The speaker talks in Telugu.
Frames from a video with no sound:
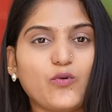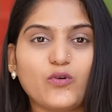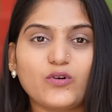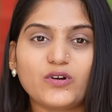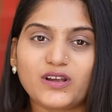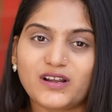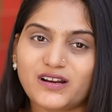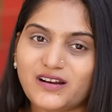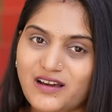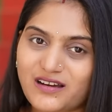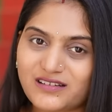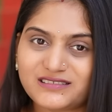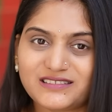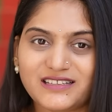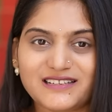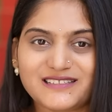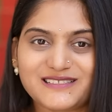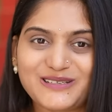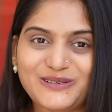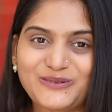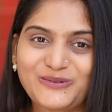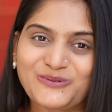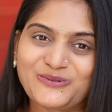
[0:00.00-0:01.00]
ఓన్గా నాకు
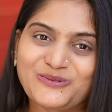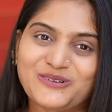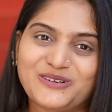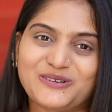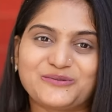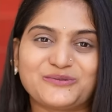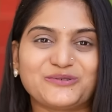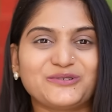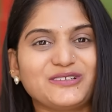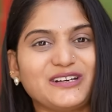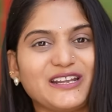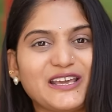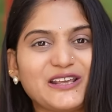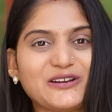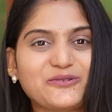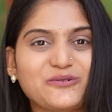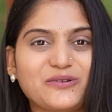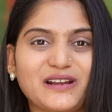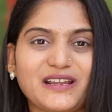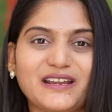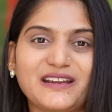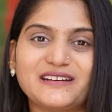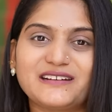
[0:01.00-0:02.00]
తెలిసి ఉండవు నేను
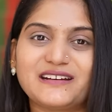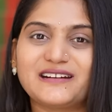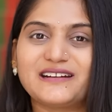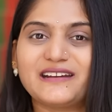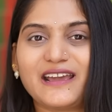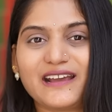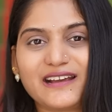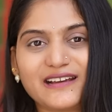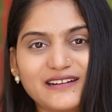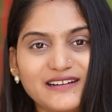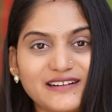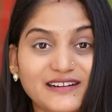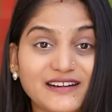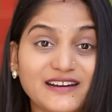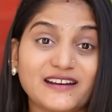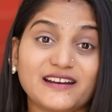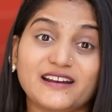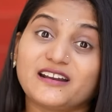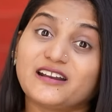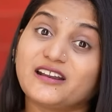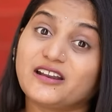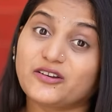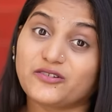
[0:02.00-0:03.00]
కూడా ఏంటంటే ఎక్కడి
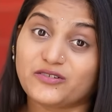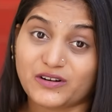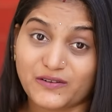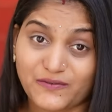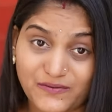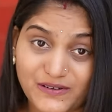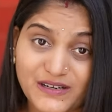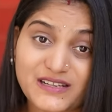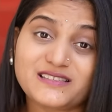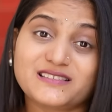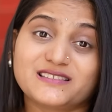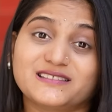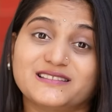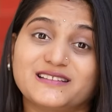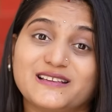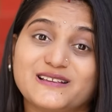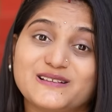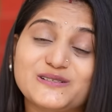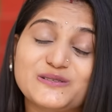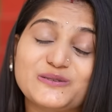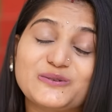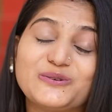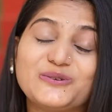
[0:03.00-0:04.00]
నేను రిఫరెన్స్
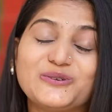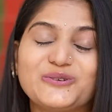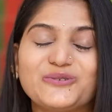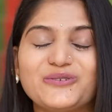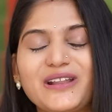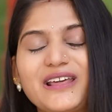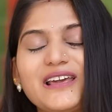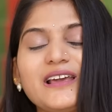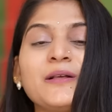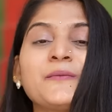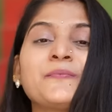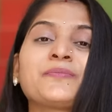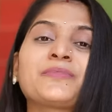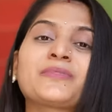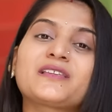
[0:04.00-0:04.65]
తీసుకుంటూనే